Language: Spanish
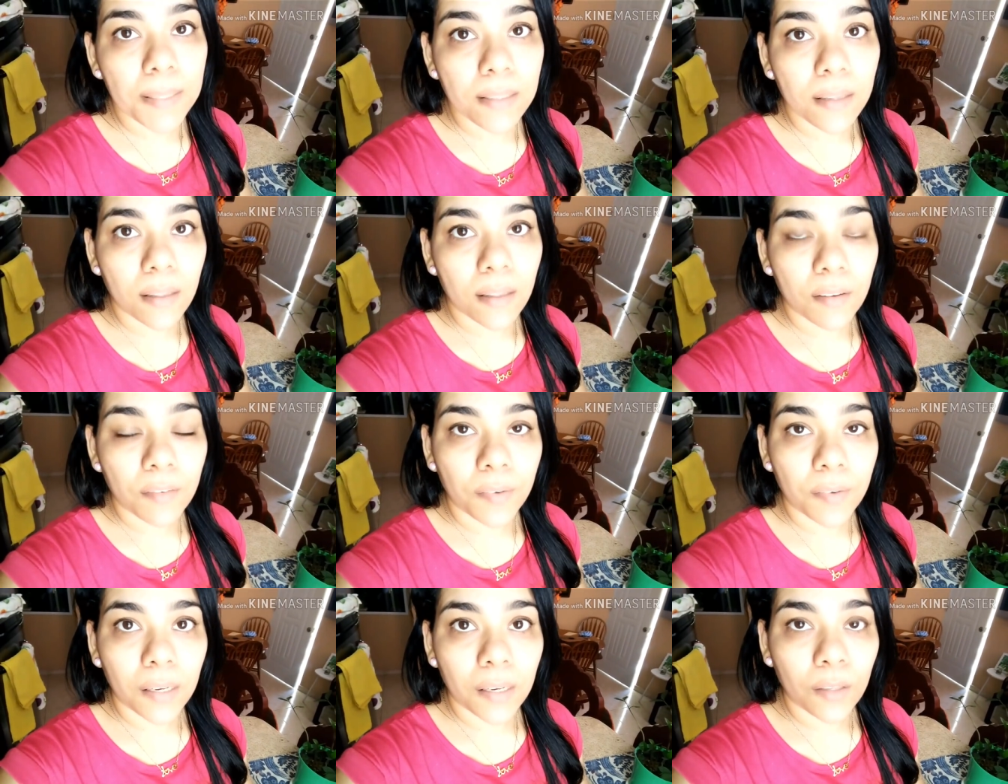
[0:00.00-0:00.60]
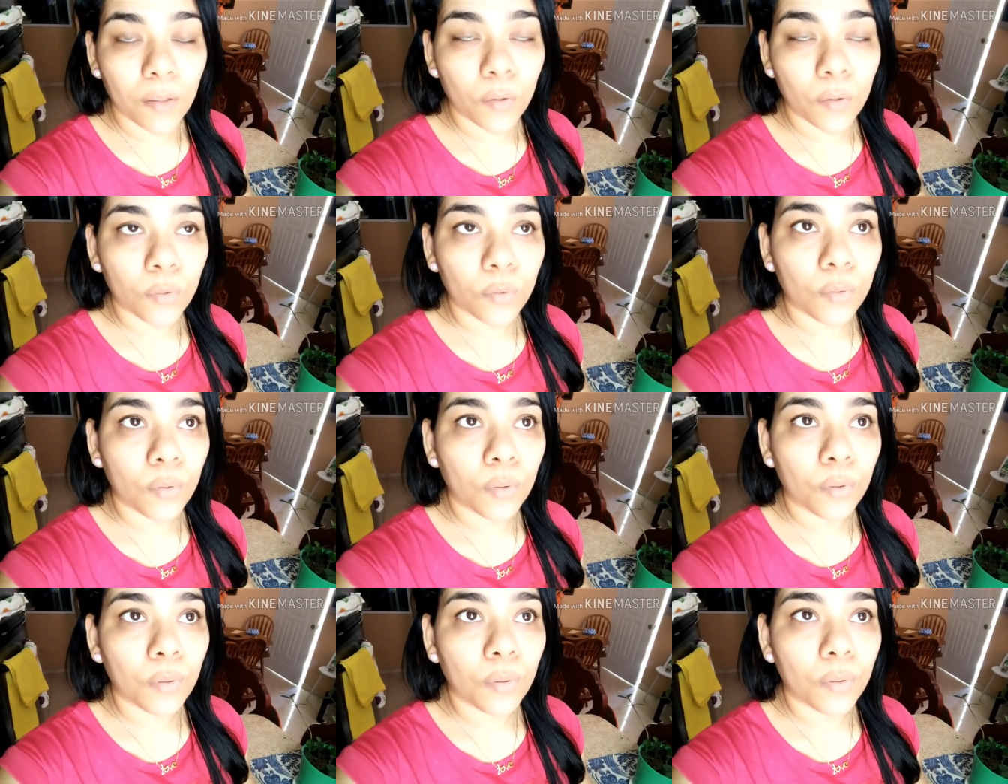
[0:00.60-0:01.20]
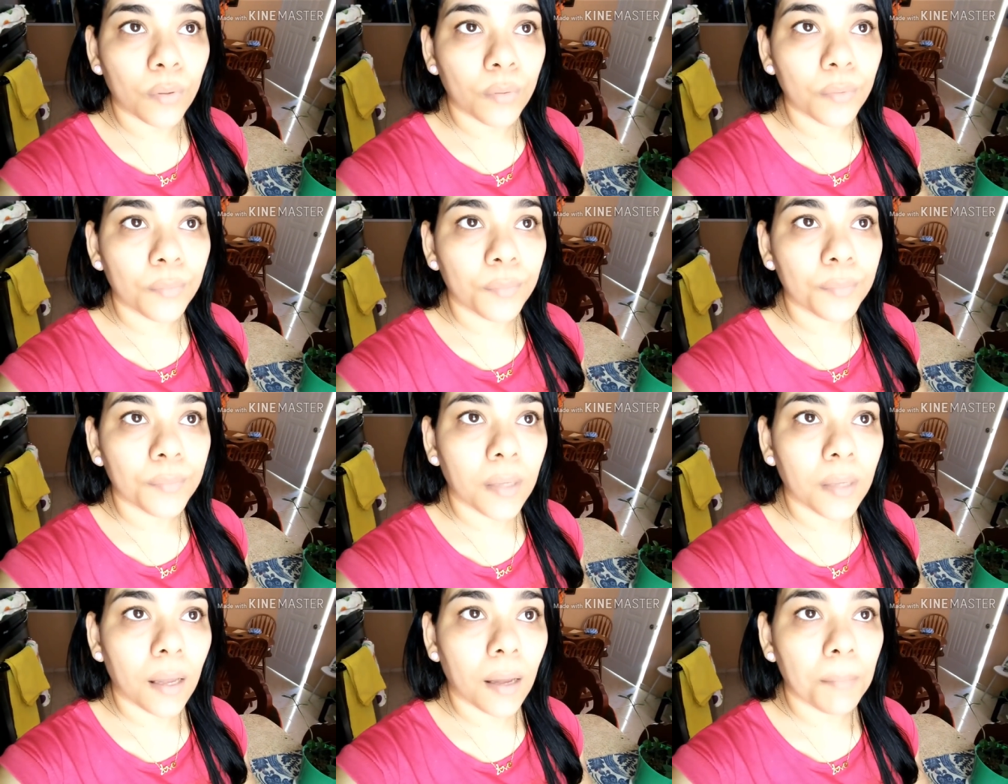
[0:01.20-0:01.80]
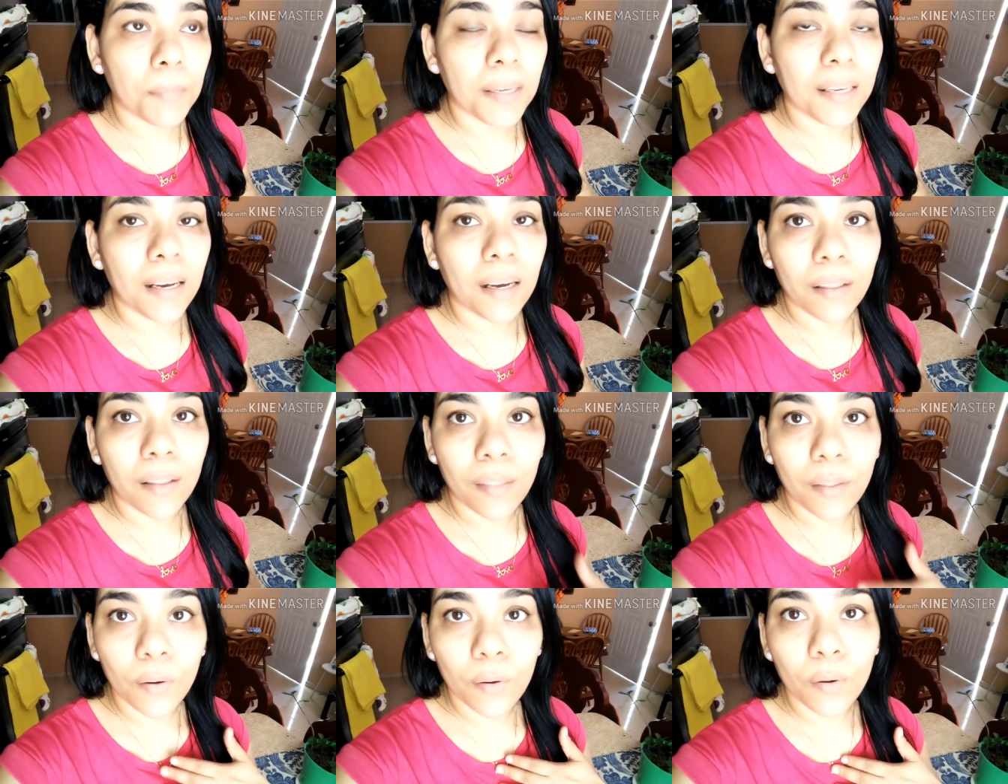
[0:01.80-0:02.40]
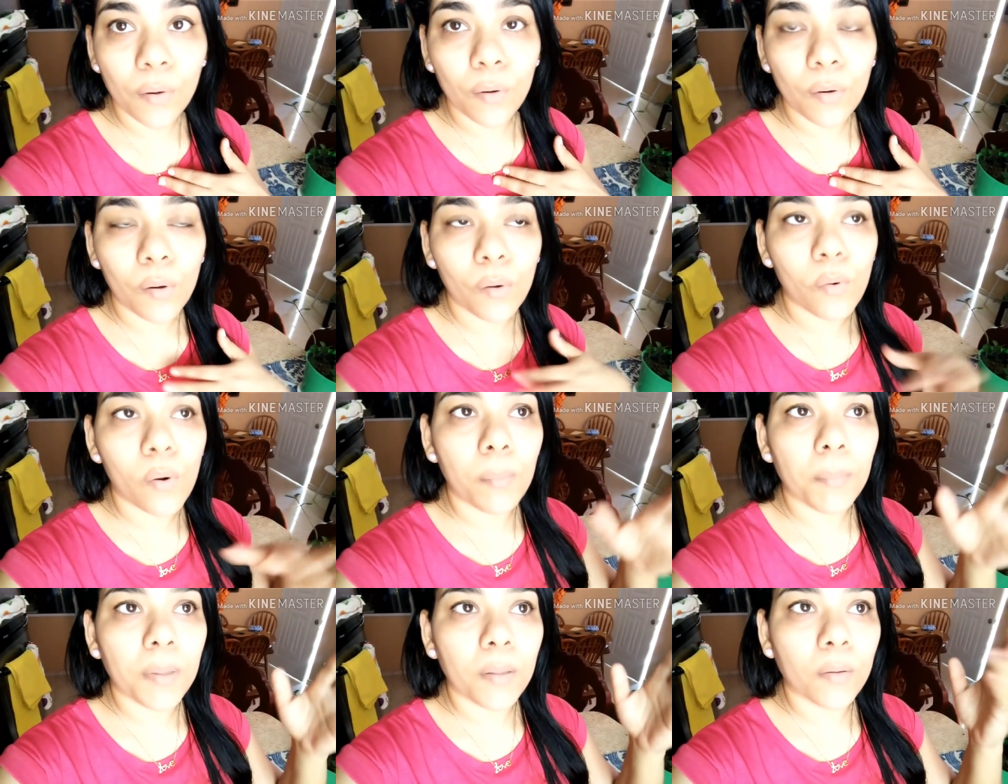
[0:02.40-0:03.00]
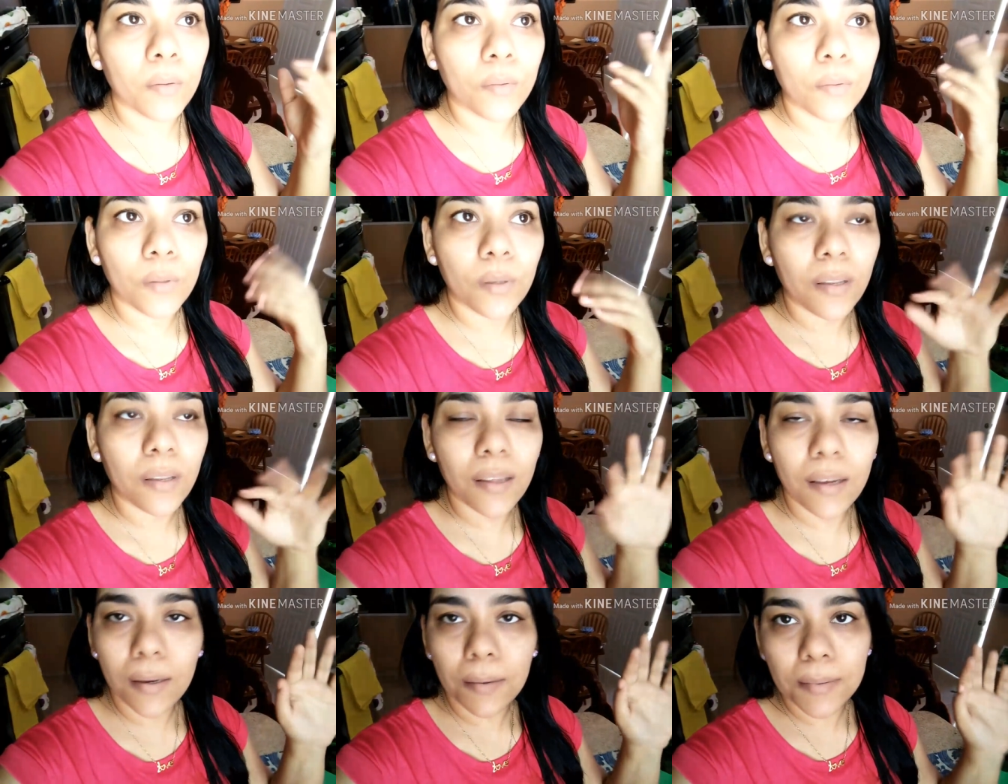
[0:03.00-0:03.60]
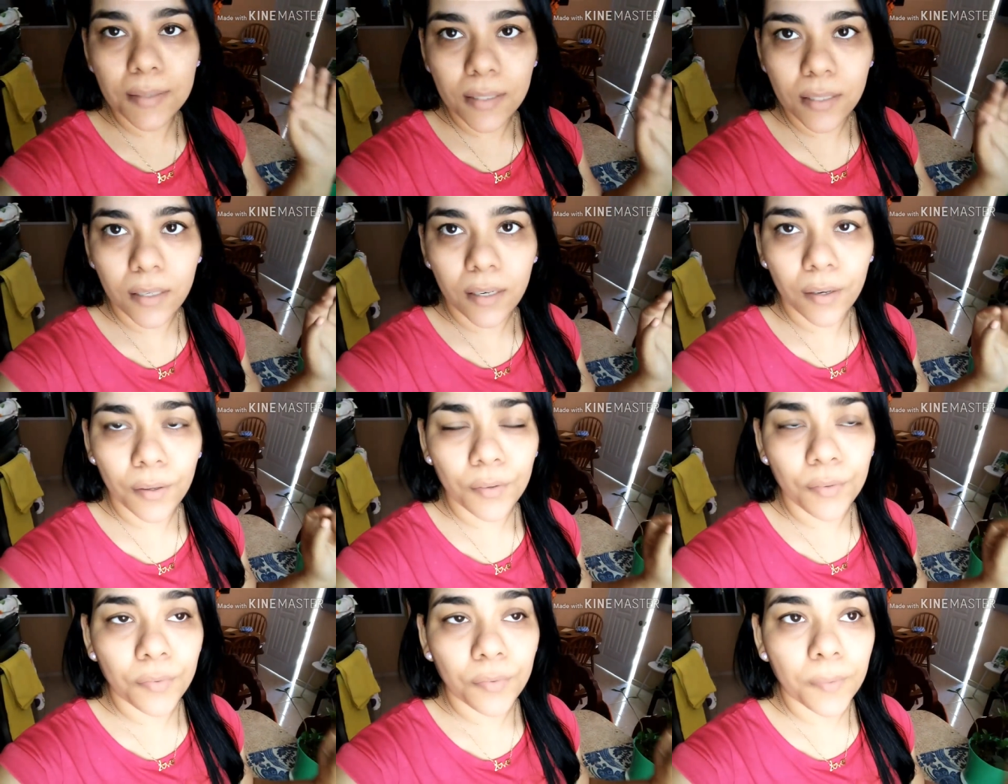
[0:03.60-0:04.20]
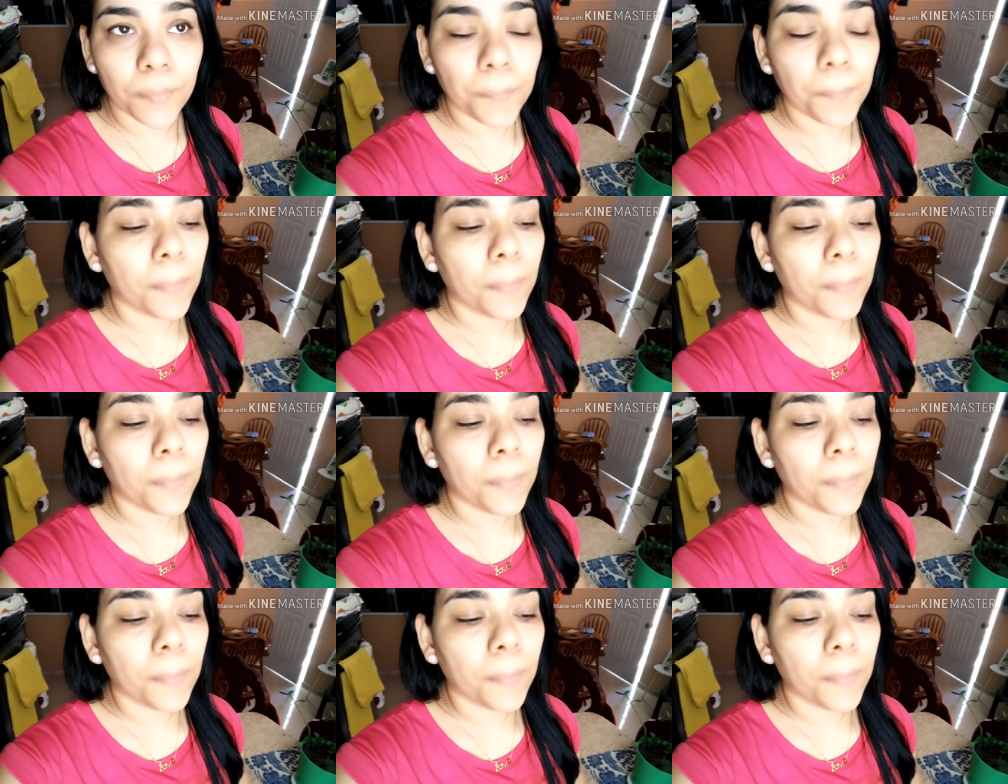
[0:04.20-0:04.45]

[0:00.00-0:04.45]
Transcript: pasada fui al doctor, a mi cardiólogo, a mi doctor de cabecera yo fui